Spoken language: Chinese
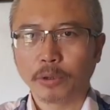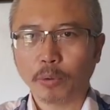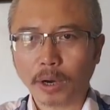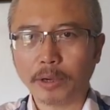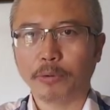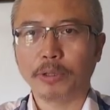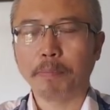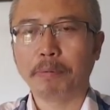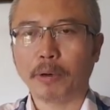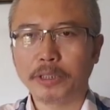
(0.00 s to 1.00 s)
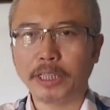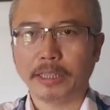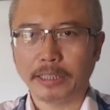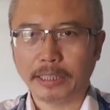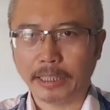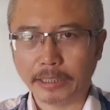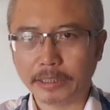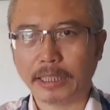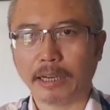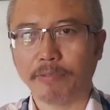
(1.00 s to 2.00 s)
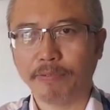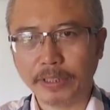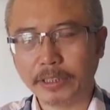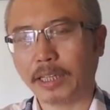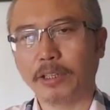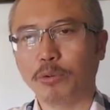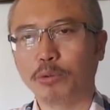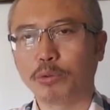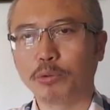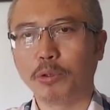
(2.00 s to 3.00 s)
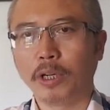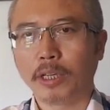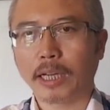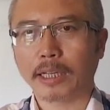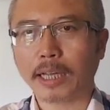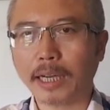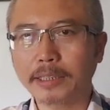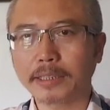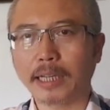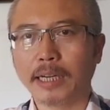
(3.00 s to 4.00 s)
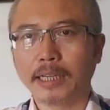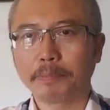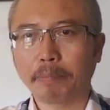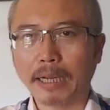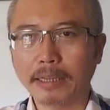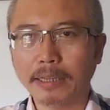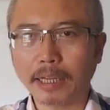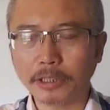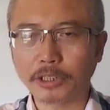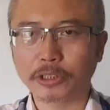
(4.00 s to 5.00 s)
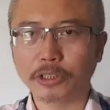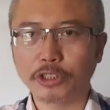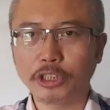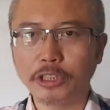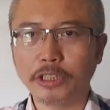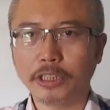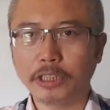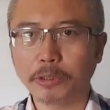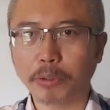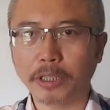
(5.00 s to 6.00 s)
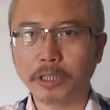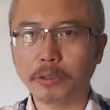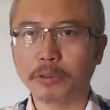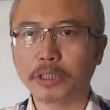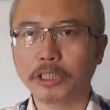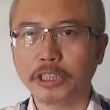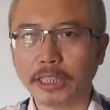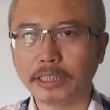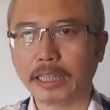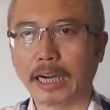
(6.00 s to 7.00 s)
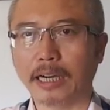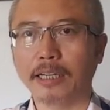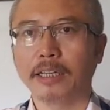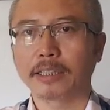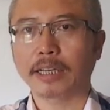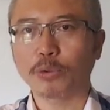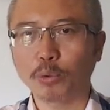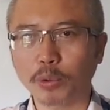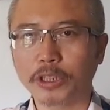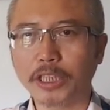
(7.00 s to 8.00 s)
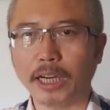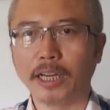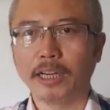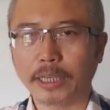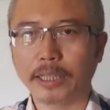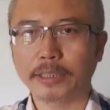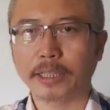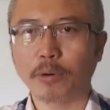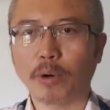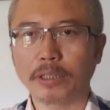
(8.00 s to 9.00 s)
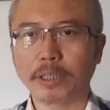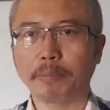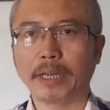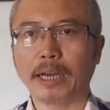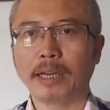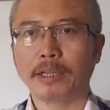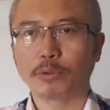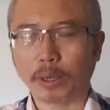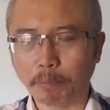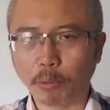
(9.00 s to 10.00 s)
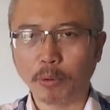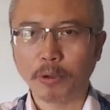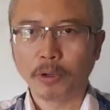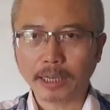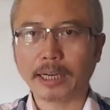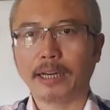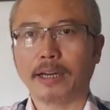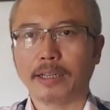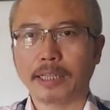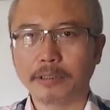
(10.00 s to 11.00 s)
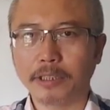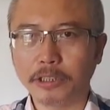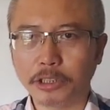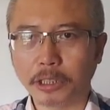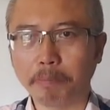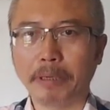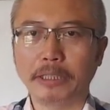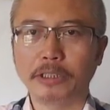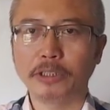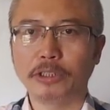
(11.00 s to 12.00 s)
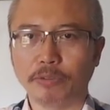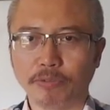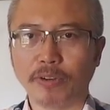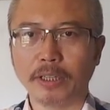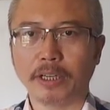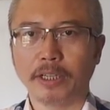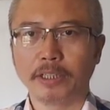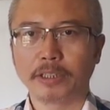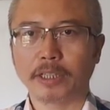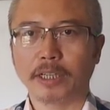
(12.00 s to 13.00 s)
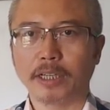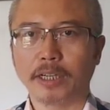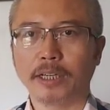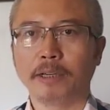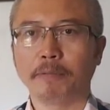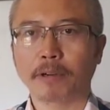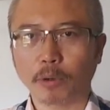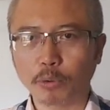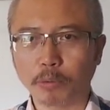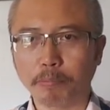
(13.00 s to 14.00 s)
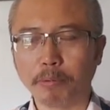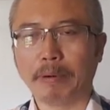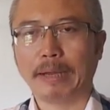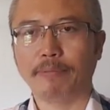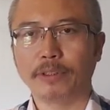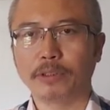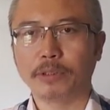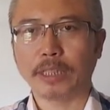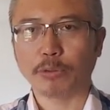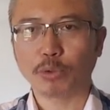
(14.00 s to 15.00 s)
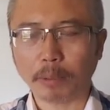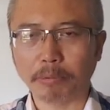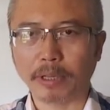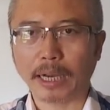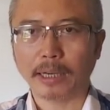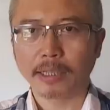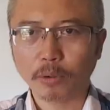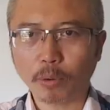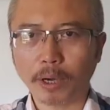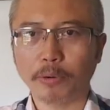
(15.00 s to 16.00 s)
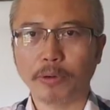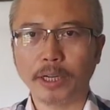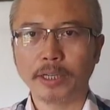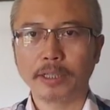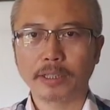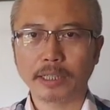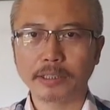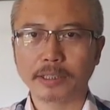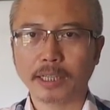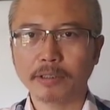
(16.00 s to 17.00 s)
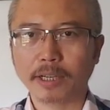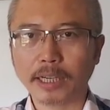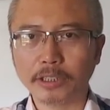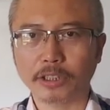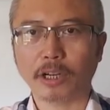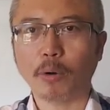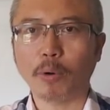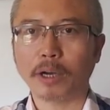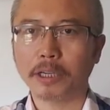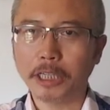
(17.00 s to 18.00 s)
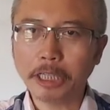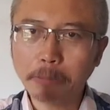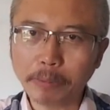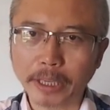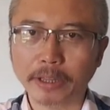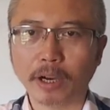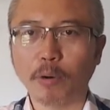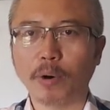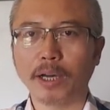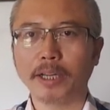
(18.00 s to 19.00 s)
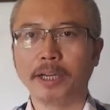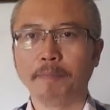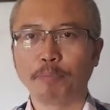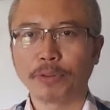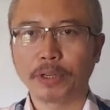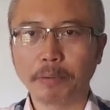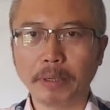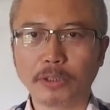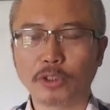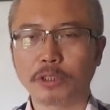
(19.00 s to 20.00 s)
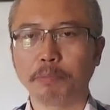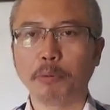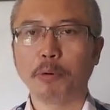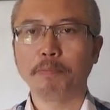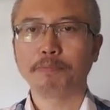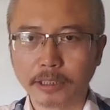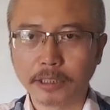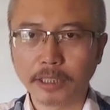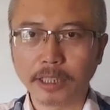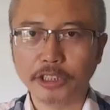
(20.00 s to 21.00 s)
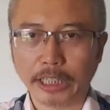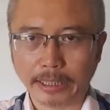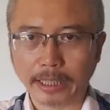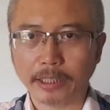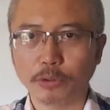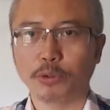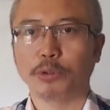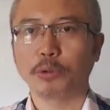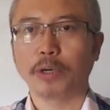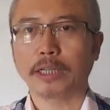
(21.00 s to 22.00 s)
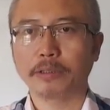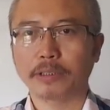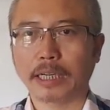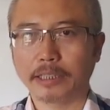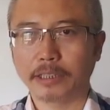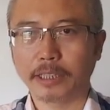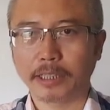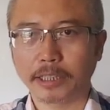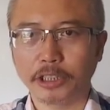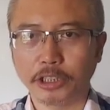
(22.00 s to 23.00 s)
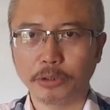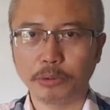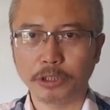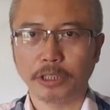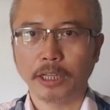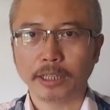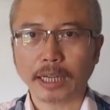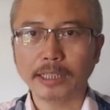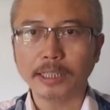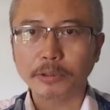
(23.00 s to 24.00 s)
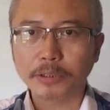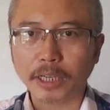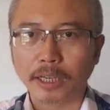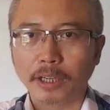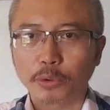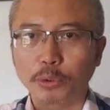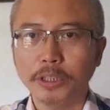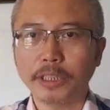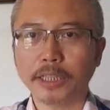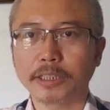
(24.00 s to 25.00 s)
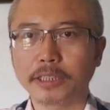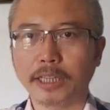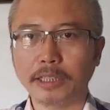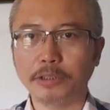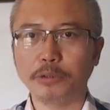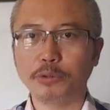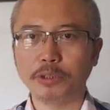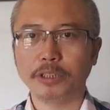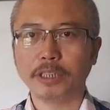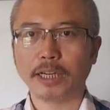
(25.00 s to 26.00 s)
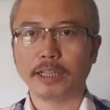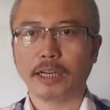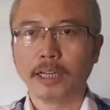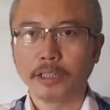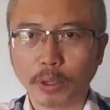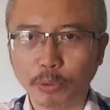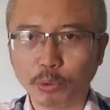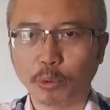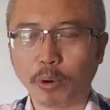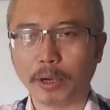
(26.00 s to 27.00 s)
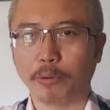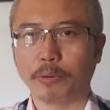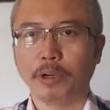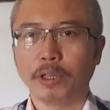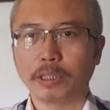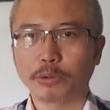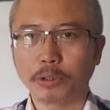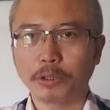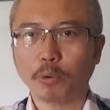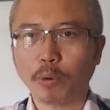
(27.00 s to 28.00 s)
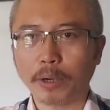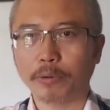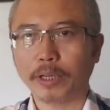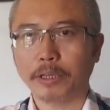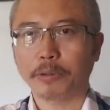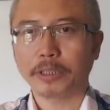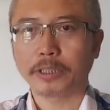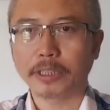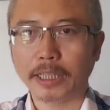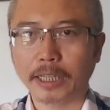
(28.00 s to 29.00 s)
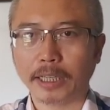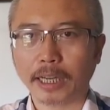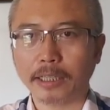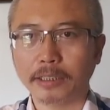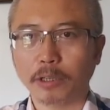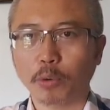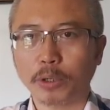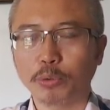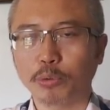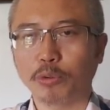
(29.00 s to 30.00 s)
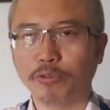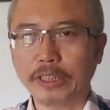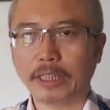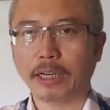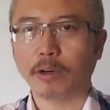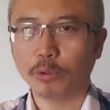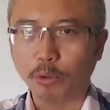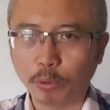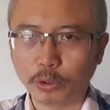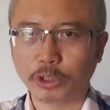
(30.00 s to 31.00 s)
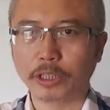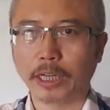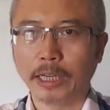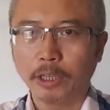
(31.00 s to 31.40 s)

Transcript: 华勇的表现也是啊非常的突出。那他是呢？把当时清理低端人口这个现场，他录了像，在这个网上面呢传播。当然了，他就引起了北京警方的这个高度不满，就想抓捕他。华勇呢，当时他就开始逃亡，一面逃亡呢，一面直播。一个简单的举动啊，就产生了一个戏剧性，大家就像追电视连续剧一样的关注华勇。那所以华勇那一段时间呢，他的这个关注度非常高。同时呢，